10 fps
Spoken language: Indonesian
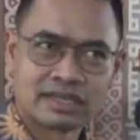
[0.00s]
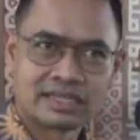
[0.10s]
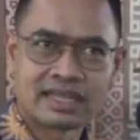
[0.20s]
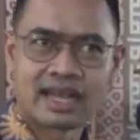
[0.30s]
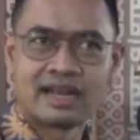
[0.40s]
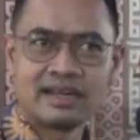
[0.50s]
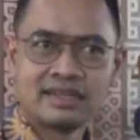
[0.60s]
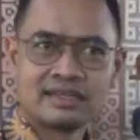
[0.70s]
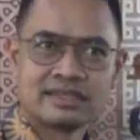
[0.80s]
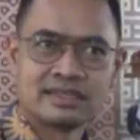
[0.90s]
kental
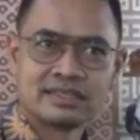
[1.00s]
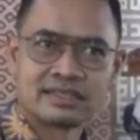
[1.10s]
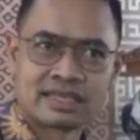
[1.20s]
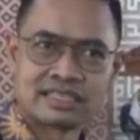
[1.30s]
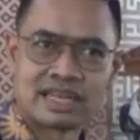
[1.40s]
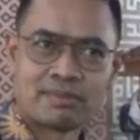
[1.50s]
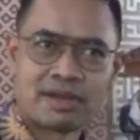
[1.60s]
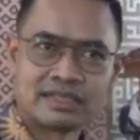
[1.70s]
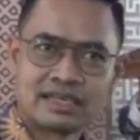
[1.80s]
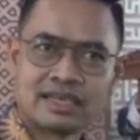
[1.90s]

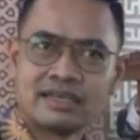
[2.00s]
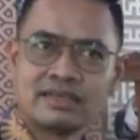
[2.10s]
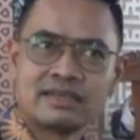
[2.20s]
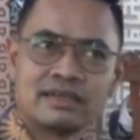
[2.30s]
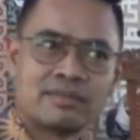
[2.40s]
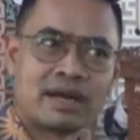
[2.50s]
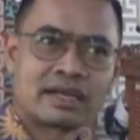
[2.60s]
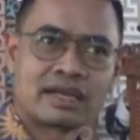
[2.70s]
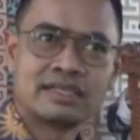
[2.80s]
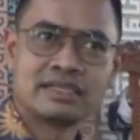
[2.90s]
keislamannya.
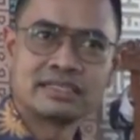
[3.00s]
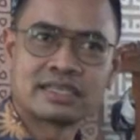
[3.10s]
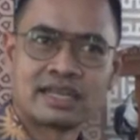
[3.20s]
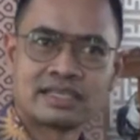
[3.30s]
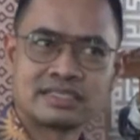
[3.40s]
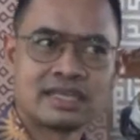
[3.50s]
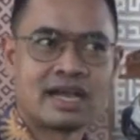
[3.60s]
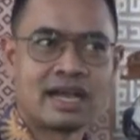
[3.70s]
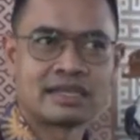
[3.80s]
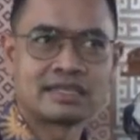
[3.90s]
Bahkan di Istana Siak
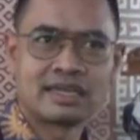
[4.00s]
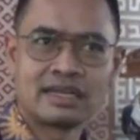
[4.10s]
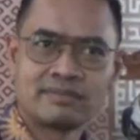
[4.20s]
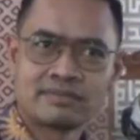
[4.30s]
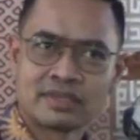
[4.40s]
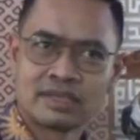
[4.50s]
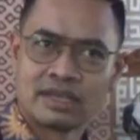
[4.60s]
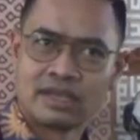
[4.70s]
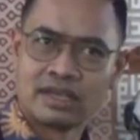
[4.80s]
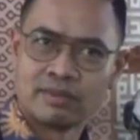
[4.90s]
ada
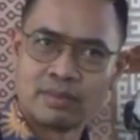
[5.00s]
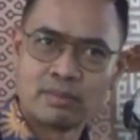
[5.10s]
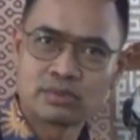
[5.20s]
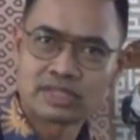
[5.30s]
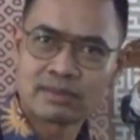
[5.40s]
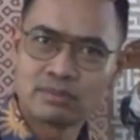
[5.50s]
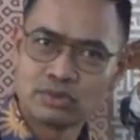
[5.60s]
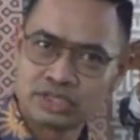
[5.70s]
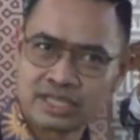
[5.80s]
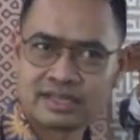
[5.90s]
pemutar
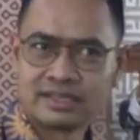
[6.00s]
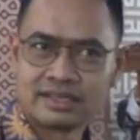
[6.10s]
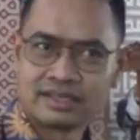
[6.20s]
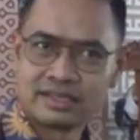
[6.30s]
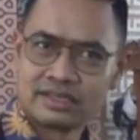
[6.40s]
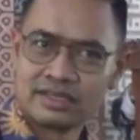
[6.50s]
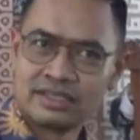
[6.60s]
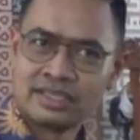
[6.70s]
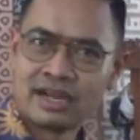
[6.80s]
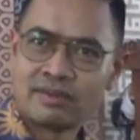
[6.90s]
musik
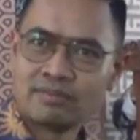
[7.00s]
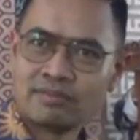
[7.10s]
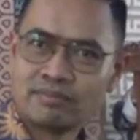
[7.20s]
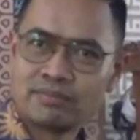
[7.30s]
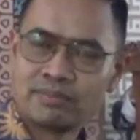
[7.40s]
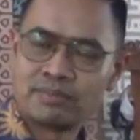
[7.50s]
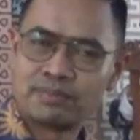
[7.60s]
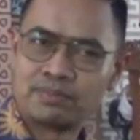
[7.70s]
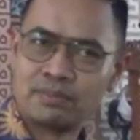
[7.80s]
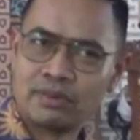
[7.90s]
yang
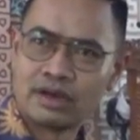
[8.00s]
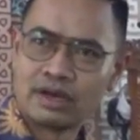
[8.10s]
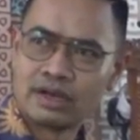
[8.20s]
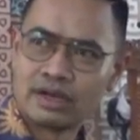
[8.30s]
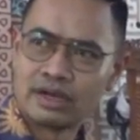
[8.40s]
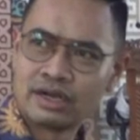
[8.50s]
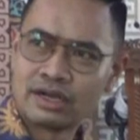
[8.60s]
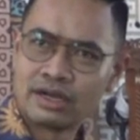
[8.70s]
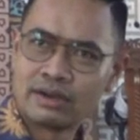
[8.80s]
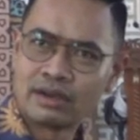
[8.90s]

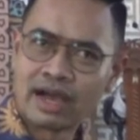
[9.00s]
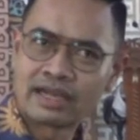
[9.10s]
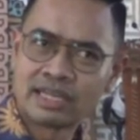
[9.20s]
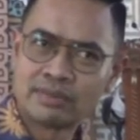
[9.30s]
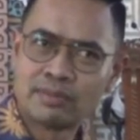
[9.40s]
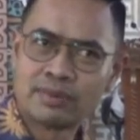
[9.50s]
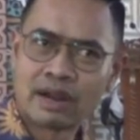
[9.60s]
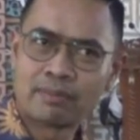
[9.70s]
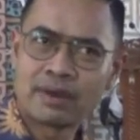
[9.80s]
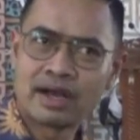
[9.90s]
uh, ada
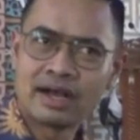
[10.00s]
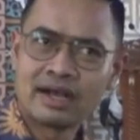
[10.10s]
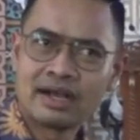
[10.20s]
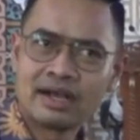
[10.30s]
beberapa